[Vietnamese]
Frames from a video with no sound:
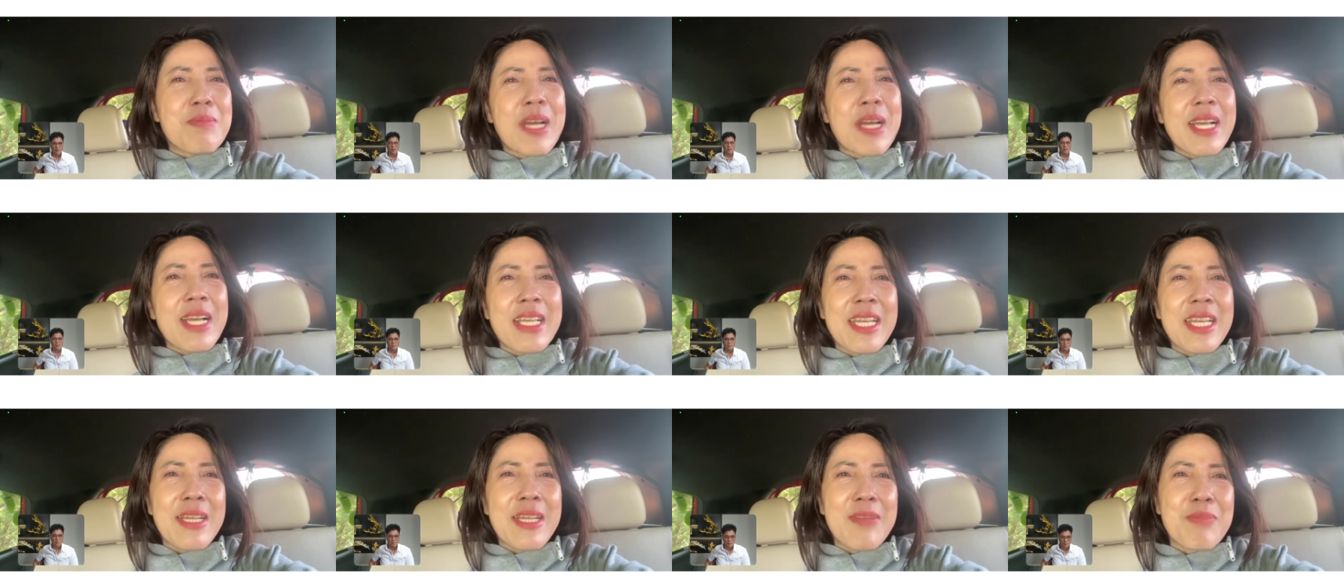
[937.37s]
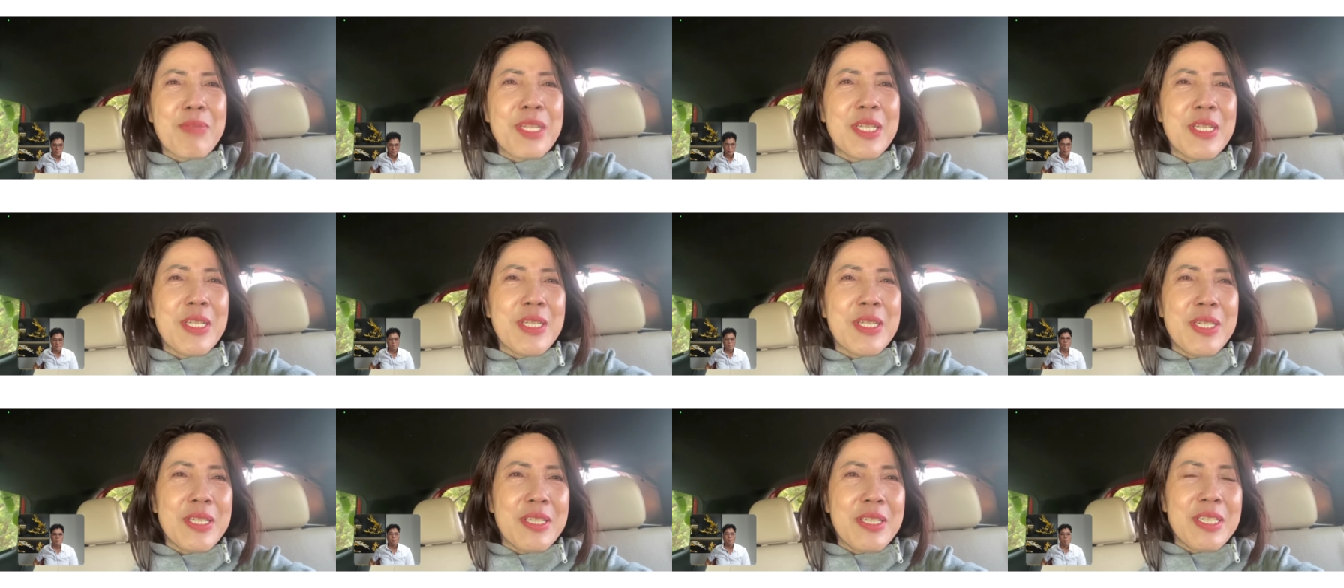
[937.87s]
tìm được anh em
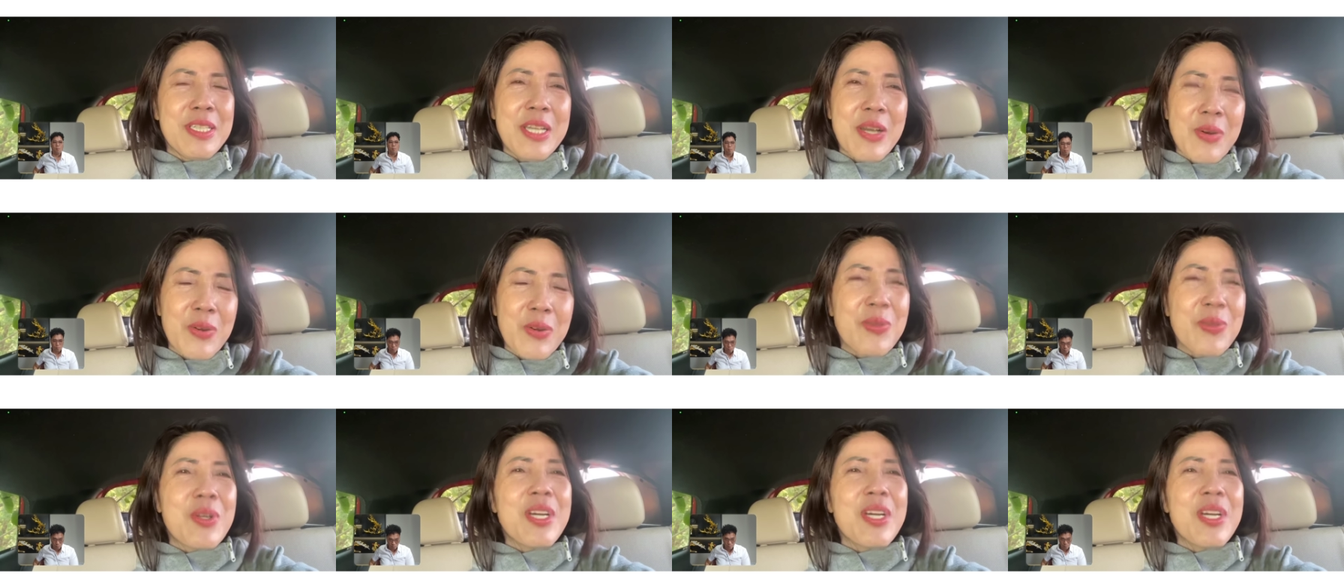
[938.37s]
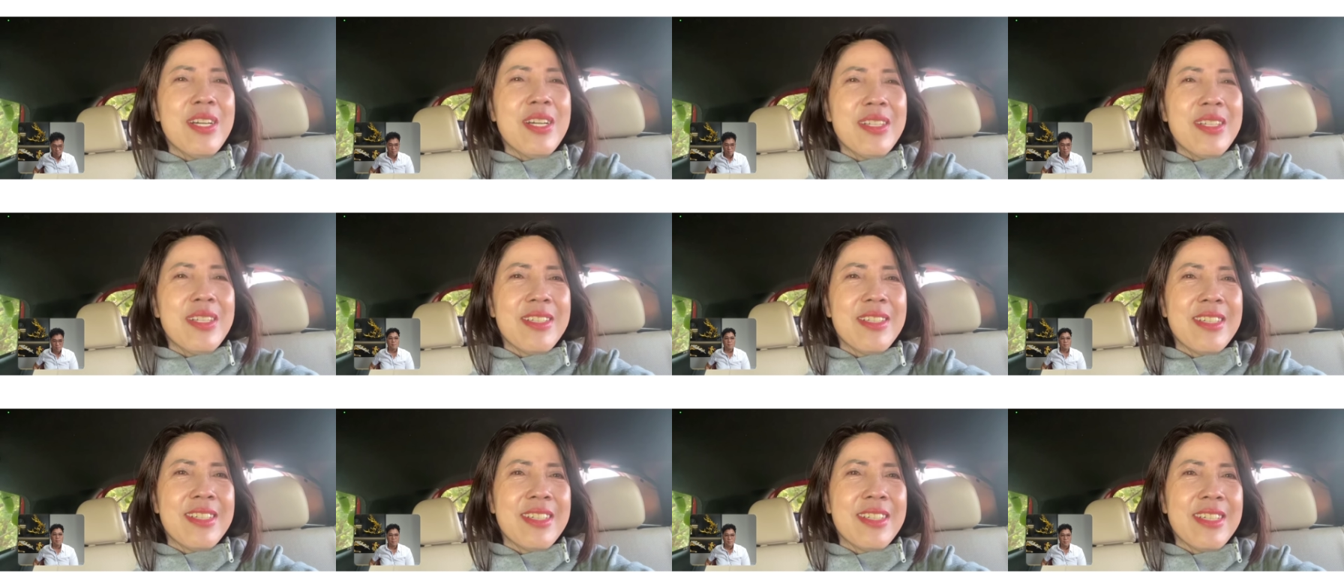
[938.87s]
thì nhiều tốt
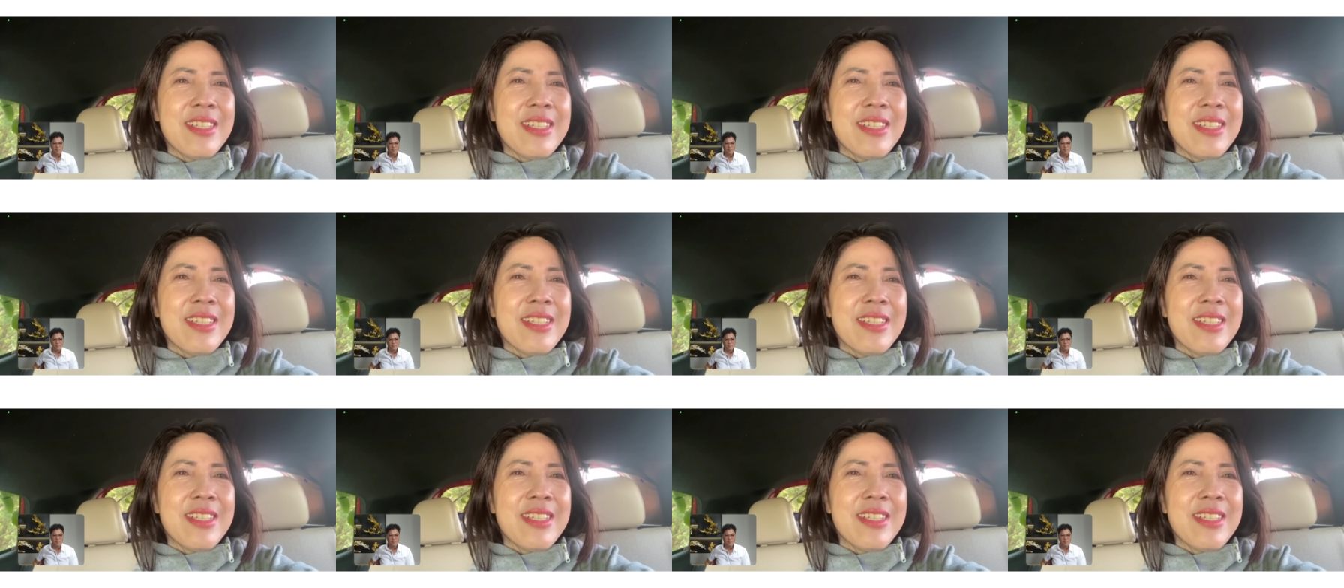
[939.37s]
hơn